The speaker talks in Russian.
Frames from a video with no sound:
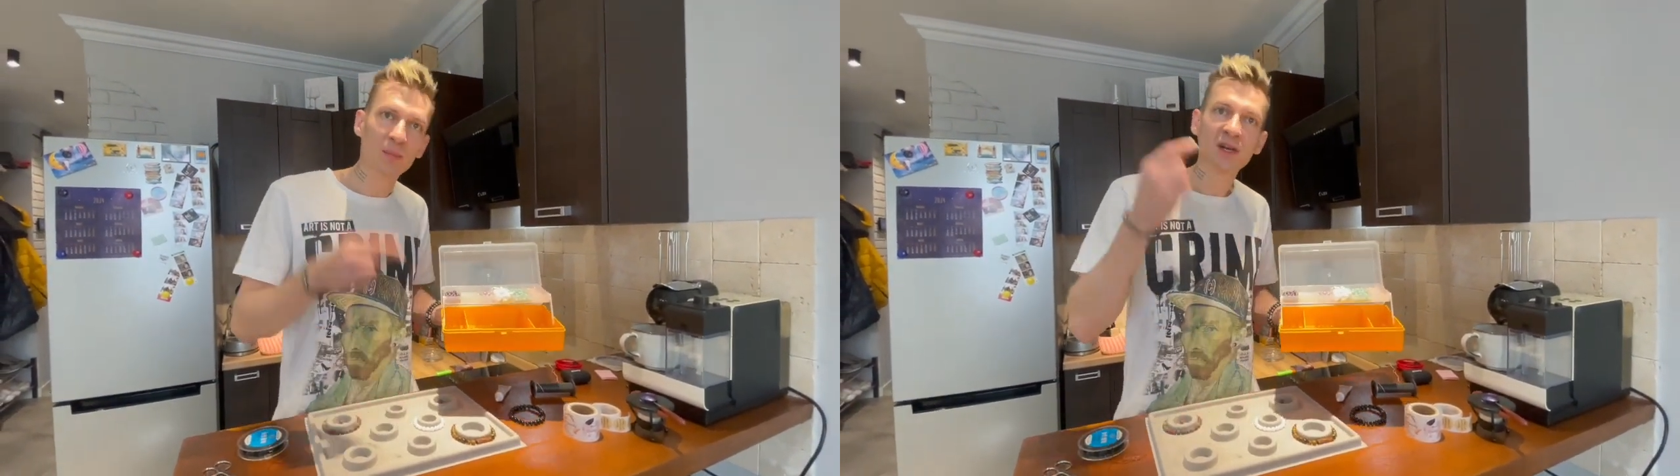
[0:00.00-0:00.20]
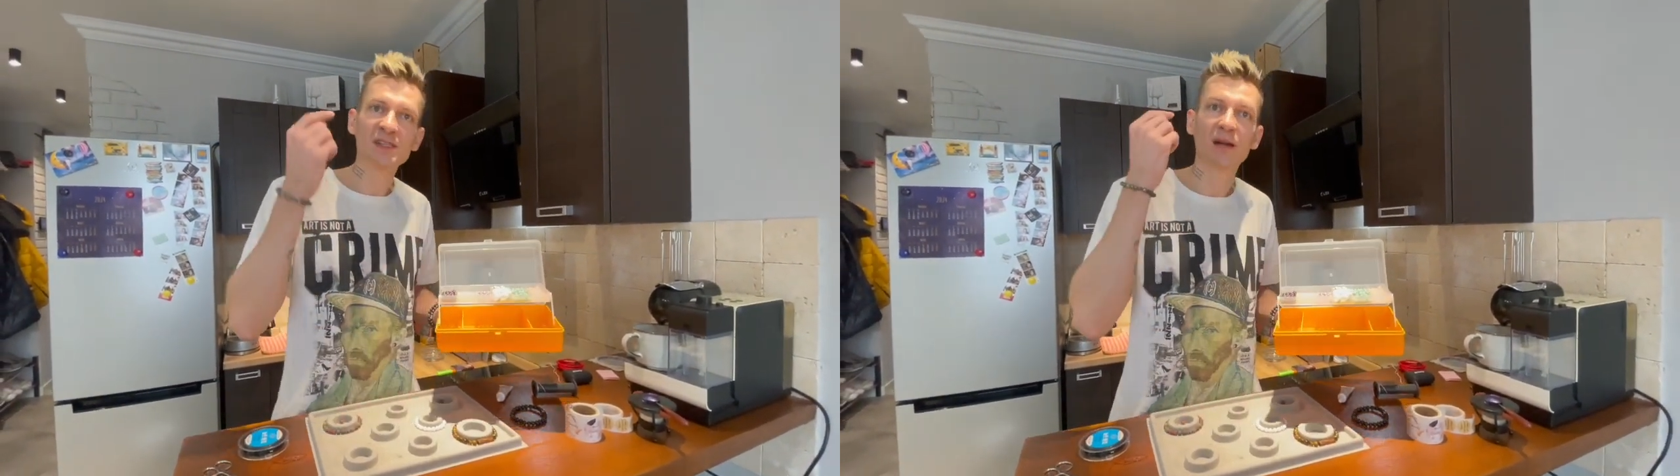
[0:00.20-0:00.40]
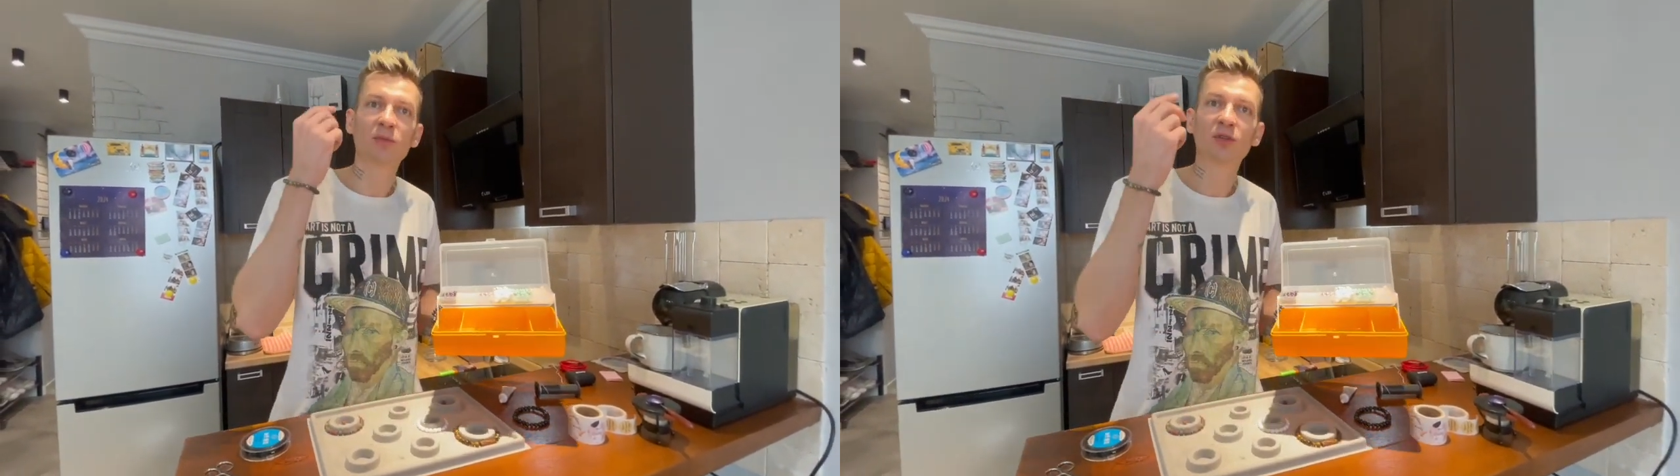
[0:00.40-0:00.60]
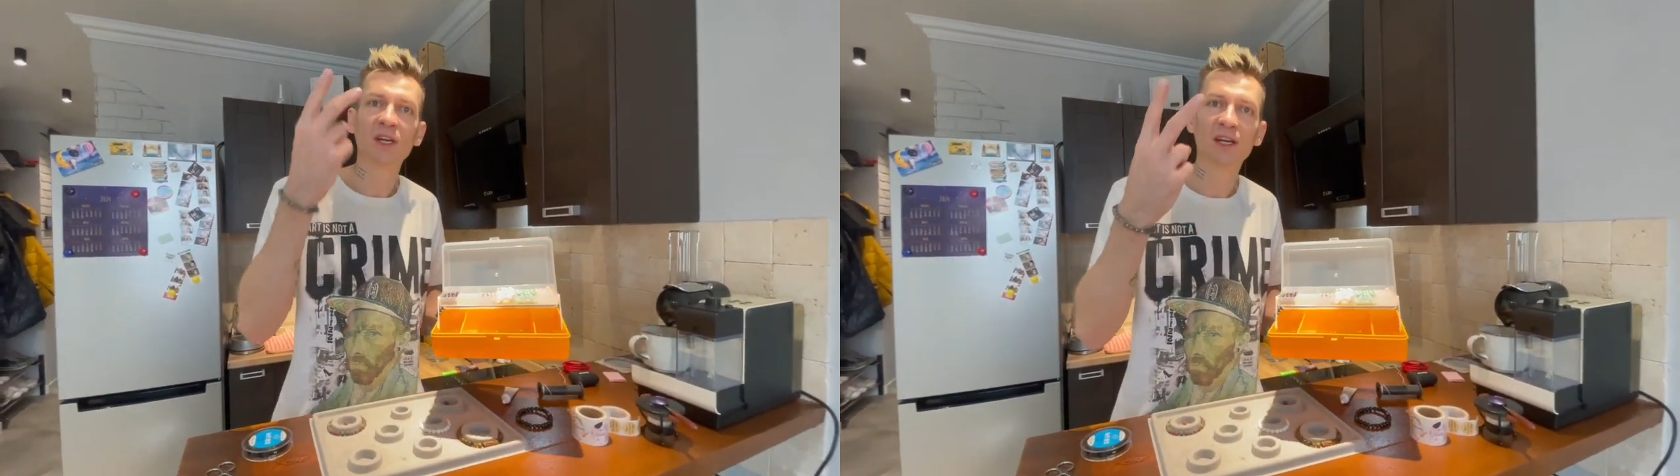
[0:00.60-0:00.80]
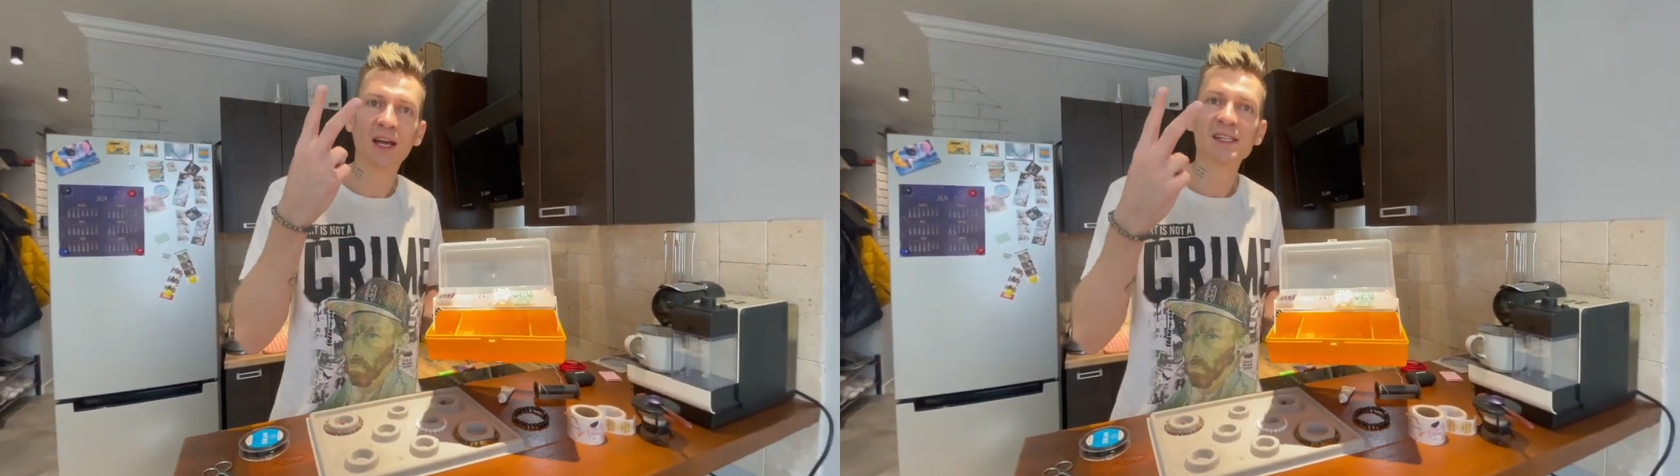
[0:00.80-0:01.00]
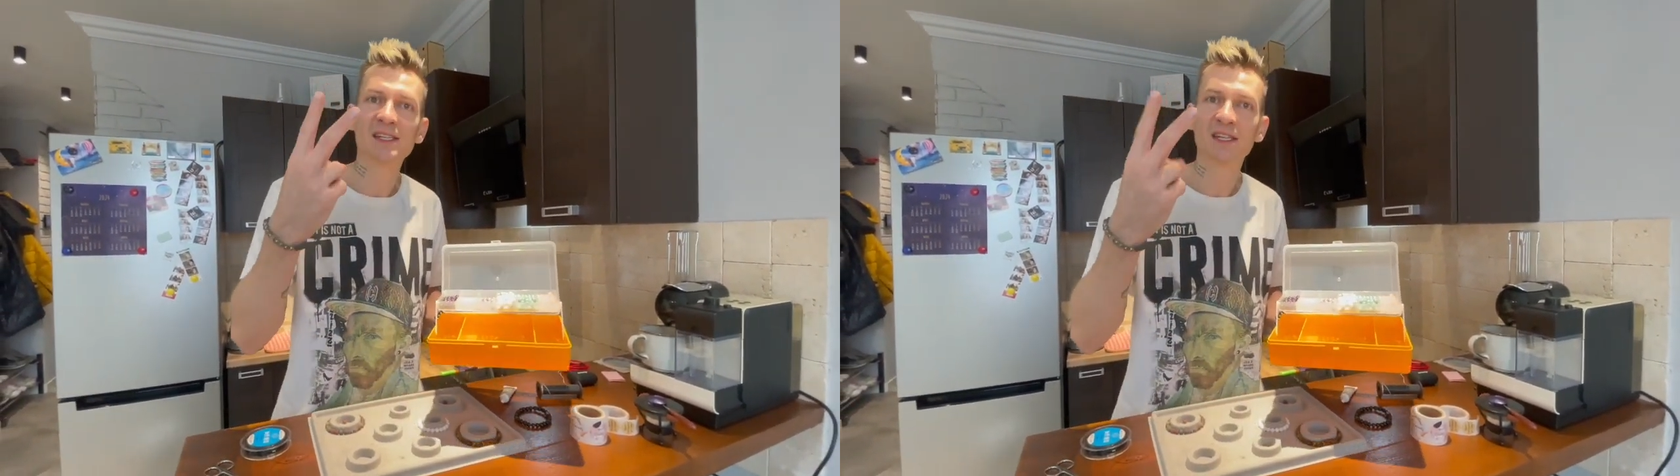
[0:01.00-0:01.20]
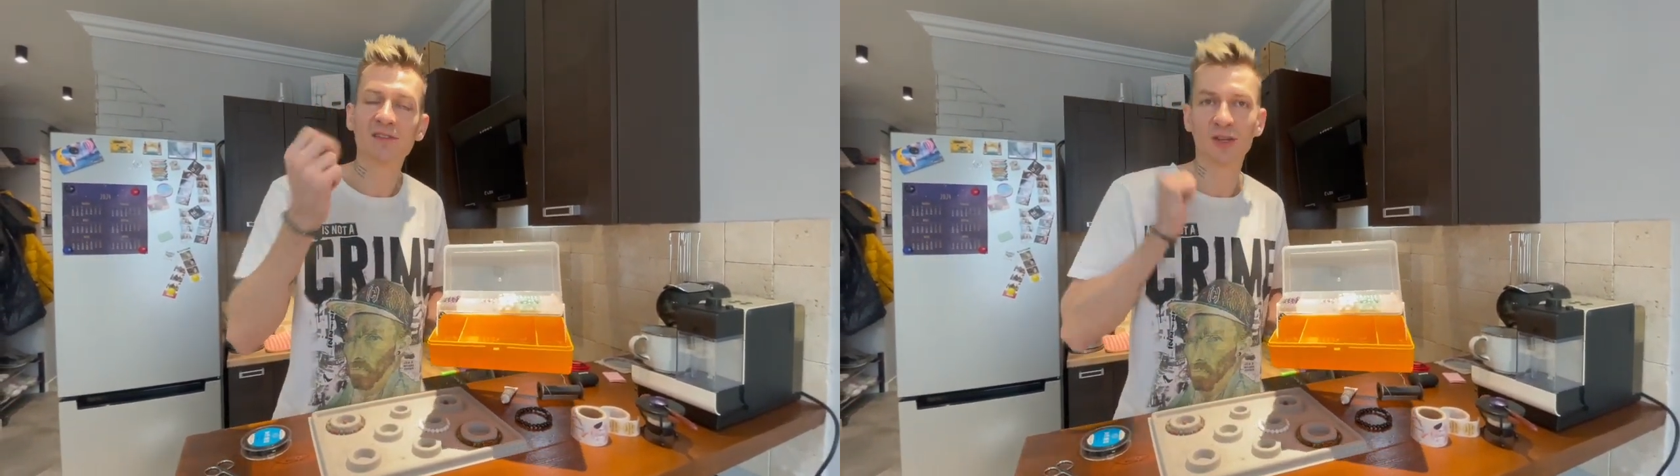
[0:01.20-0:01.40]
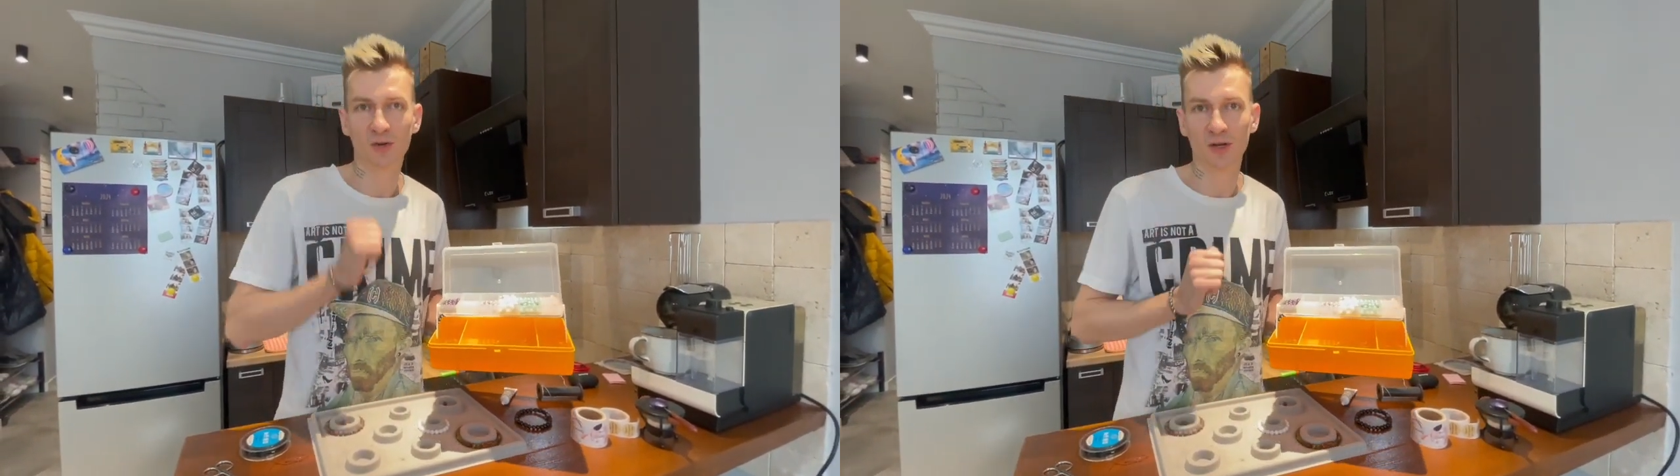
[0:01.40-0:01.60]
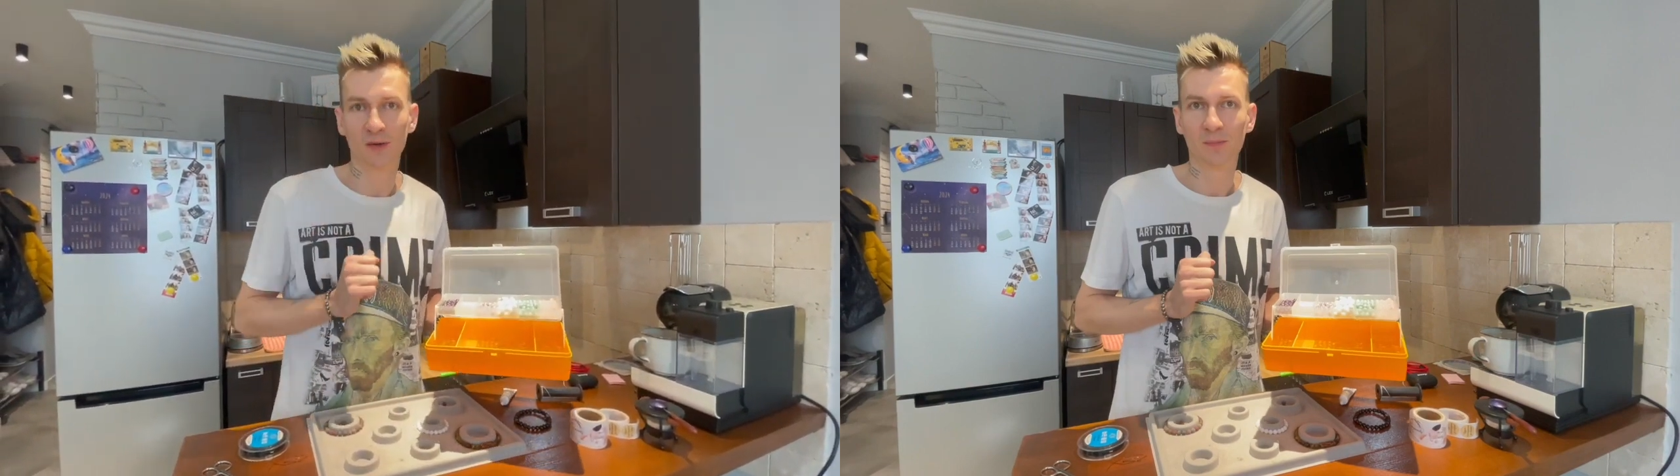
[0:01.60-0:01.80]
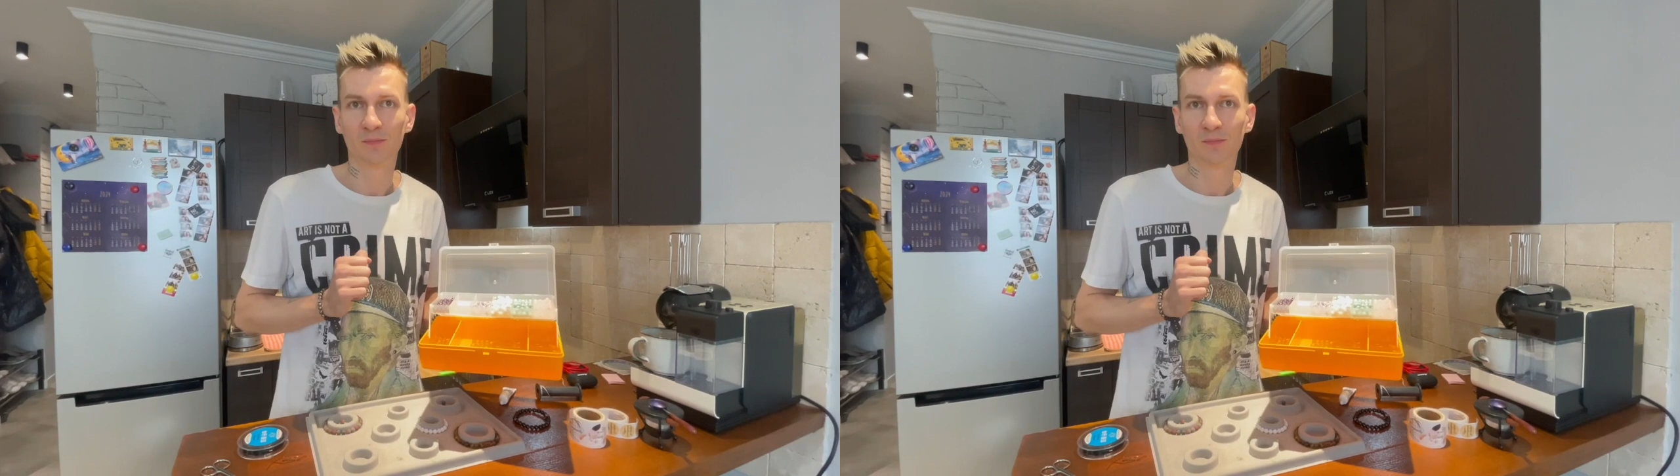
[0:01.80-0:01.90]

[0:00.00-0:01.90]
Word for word: Мы разработали Грация 2.0.